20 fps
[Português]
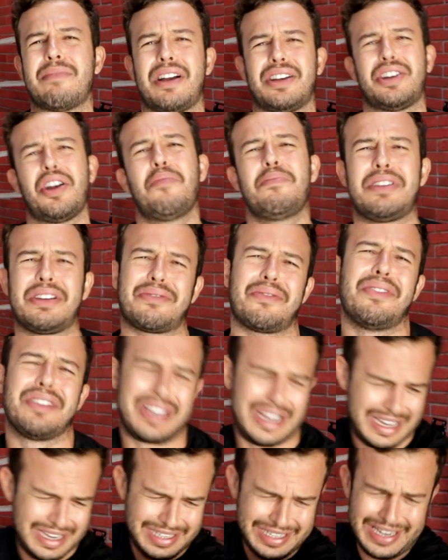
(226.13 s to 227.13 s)
mas eu me
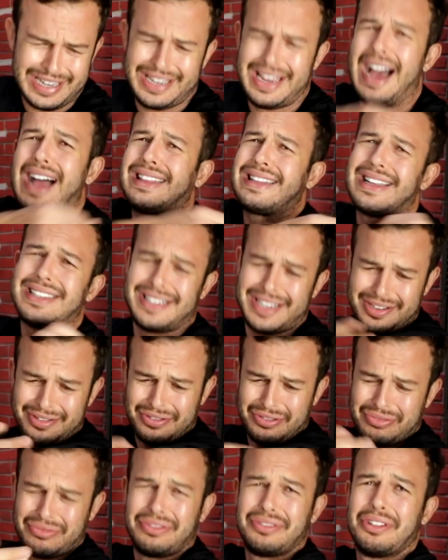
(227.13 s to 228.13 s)
conheço aqui, já tá dizendo
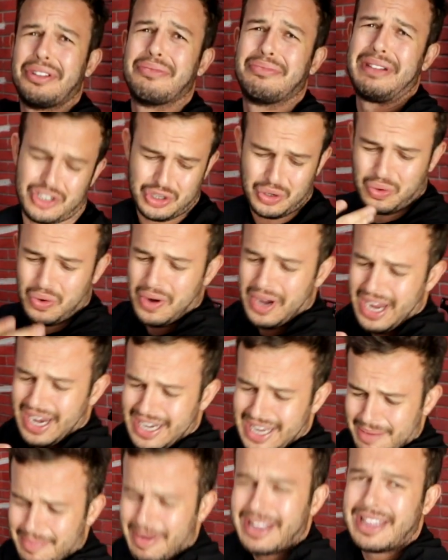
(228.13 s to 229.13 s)
tudo. Sou
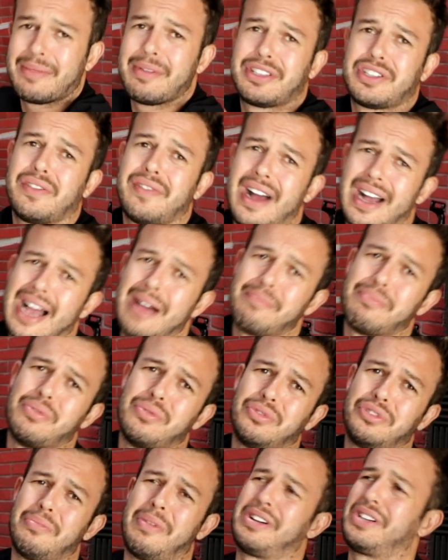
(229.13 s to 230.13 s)
correria, mas também sou
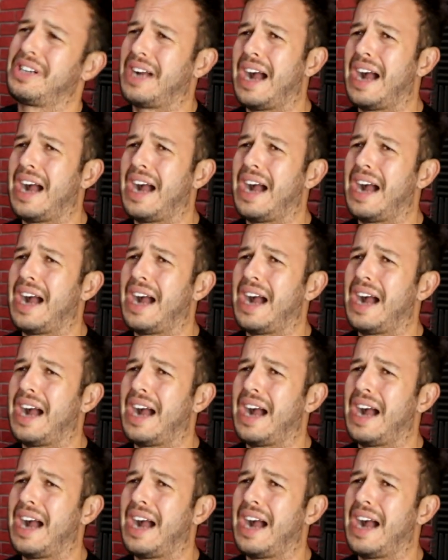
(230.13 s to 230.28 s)
vagabundo, mas